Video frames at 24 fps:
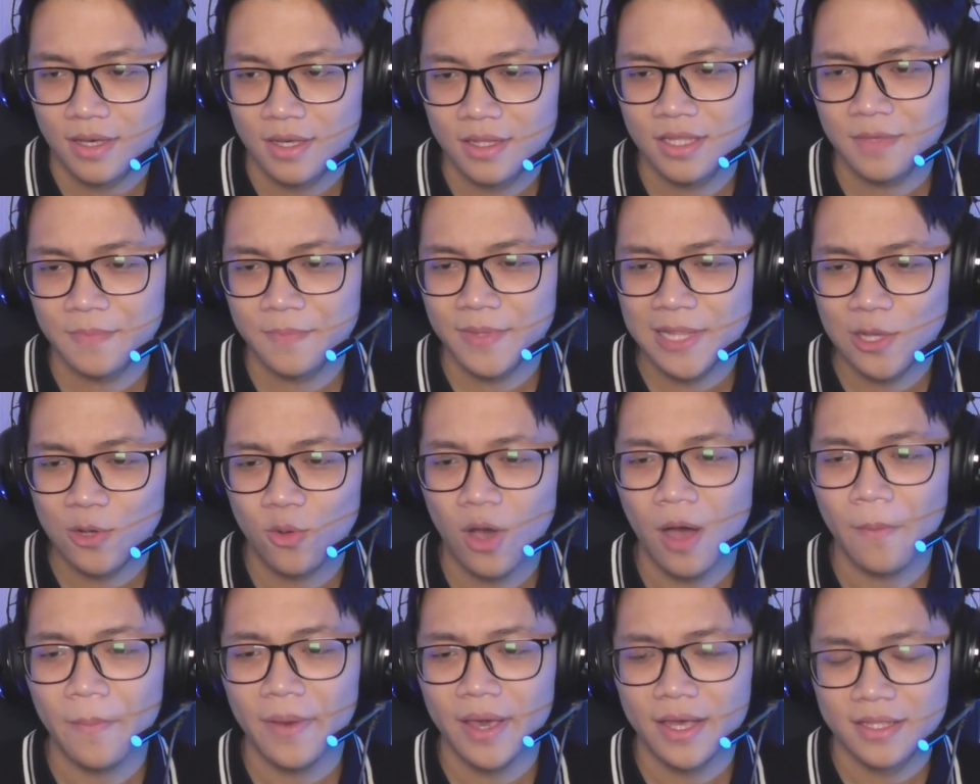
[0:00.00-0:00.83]
ini tipe
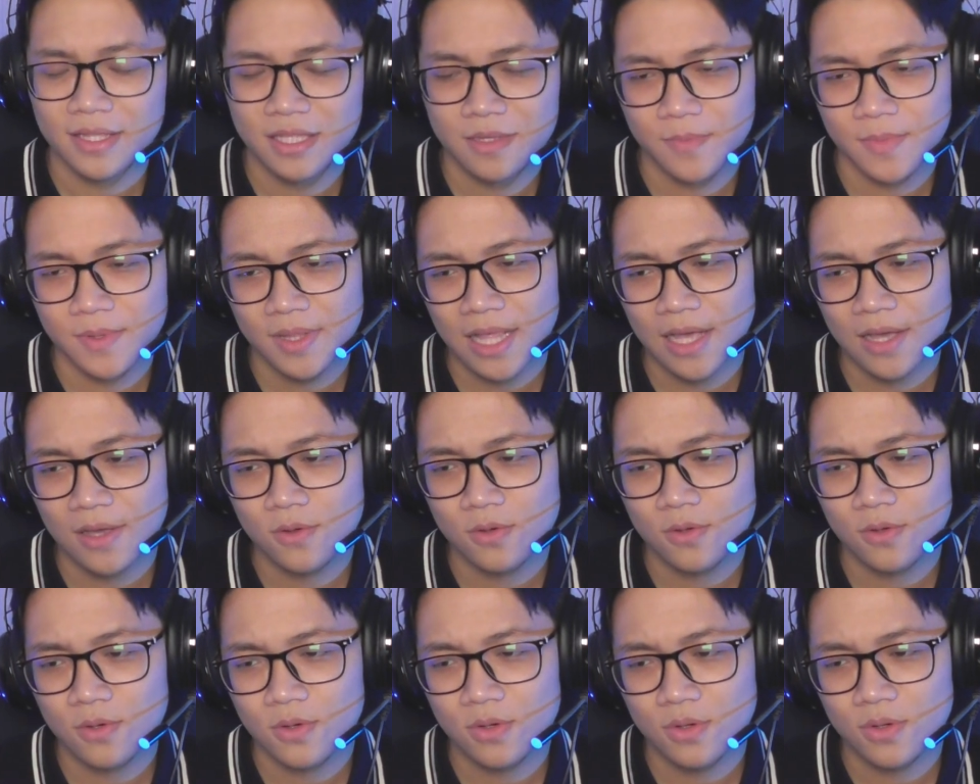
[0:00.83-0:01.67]
lagu apa ya tipe
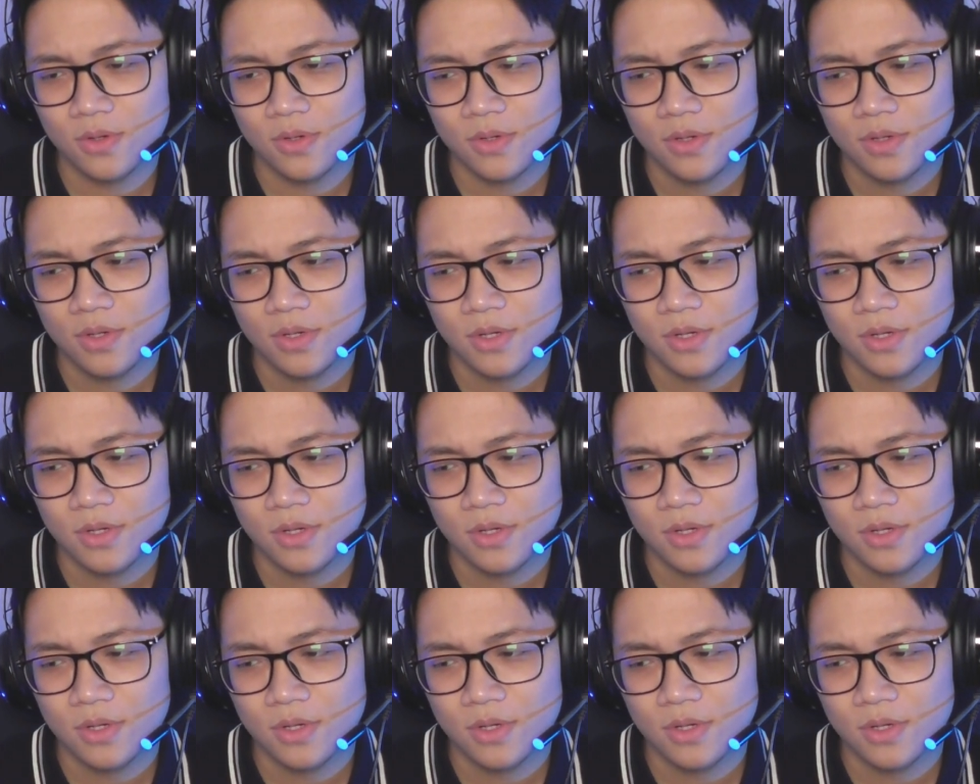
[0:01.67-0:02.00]
lagu